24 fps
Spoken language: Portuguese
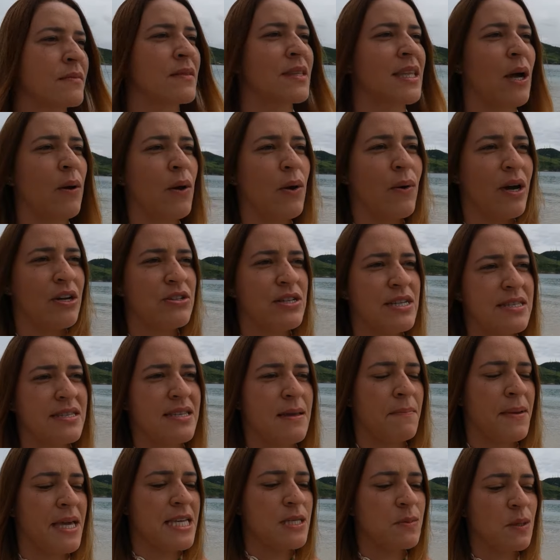Então eu acho
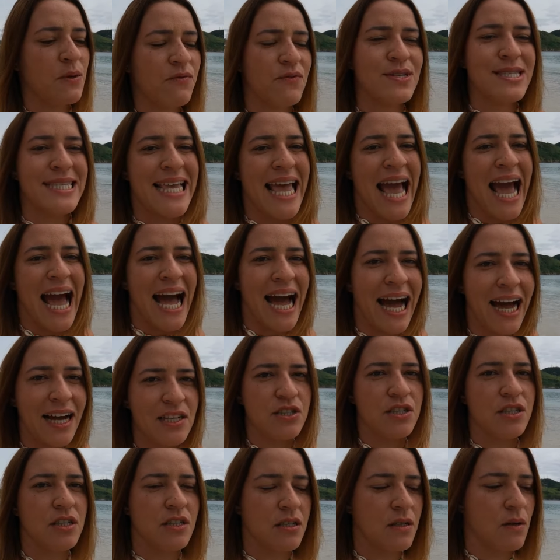assim, mesmo que você
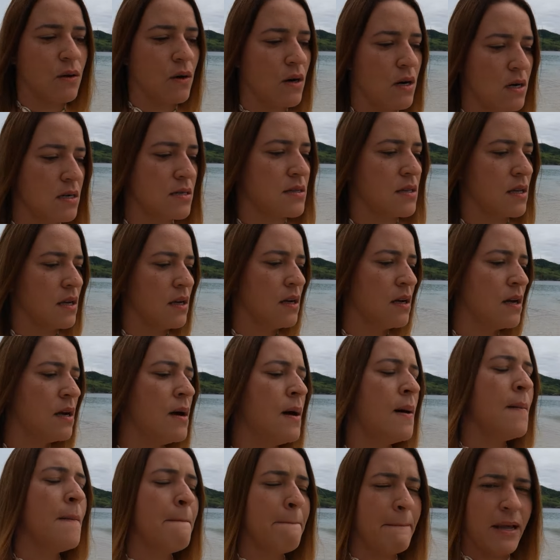ache que não gosta,
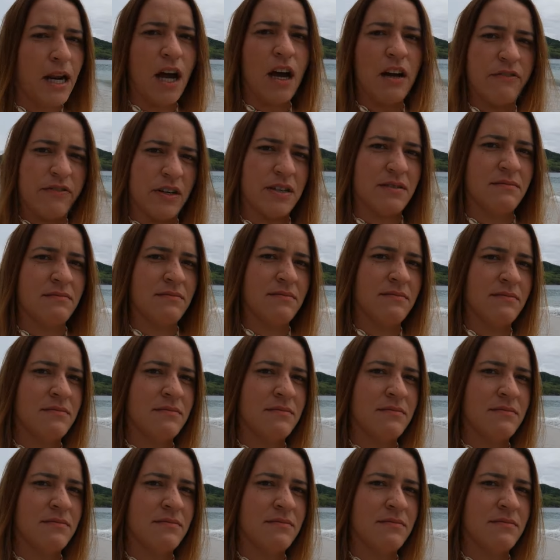prova.